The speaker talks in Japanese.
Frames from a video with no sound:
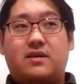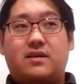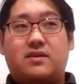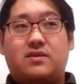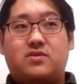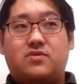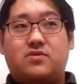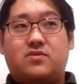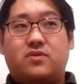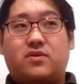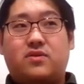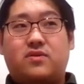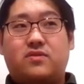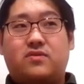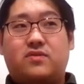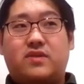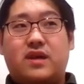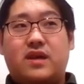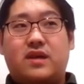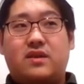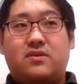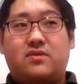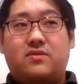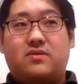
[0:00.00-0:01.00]
上級
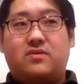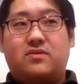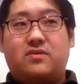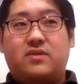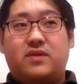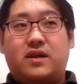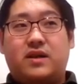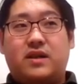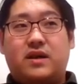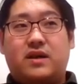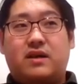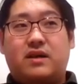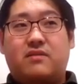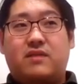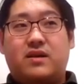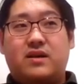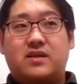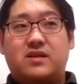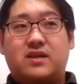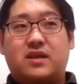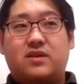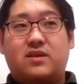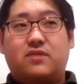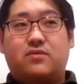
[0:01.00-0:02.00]
生による屋根瓦
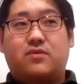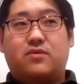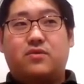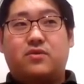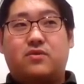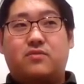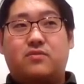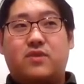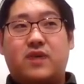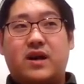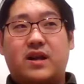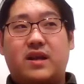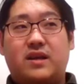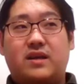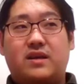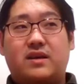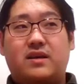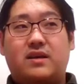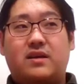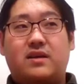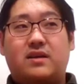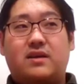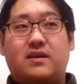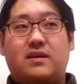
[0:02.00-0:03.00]
式のフォローもあり、
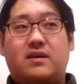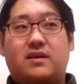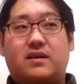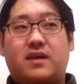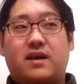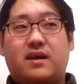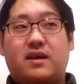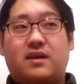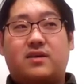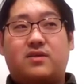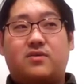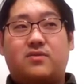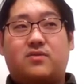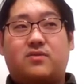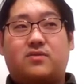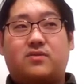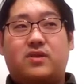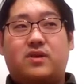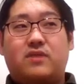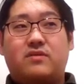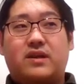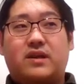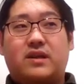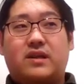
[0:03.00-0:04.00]
研究を
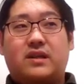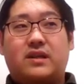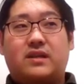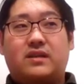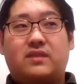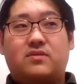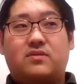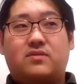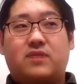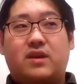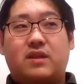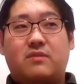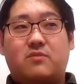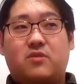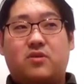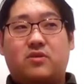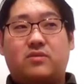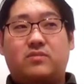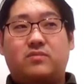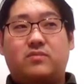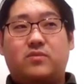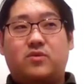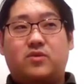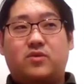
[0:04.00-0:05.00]
行うにあたっての疑
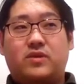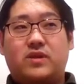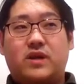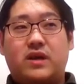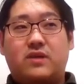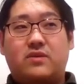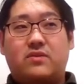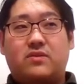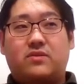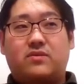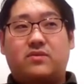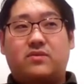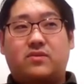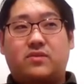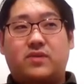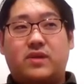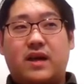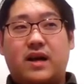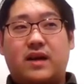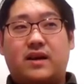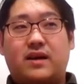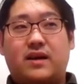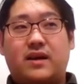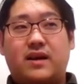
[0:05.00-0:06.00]
問、問題を相
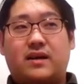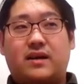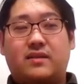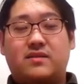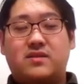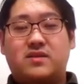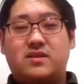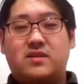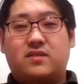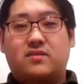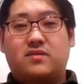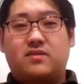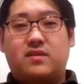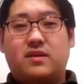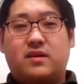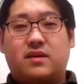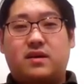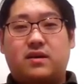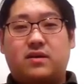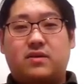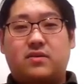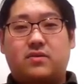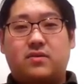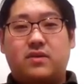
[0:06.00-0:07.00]
談、解決しやすい
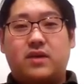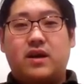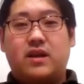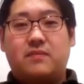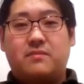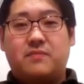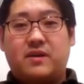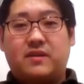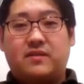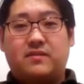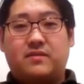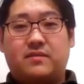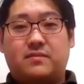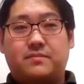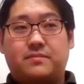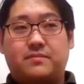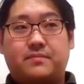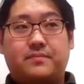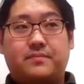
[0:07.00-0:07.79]
環境にあります。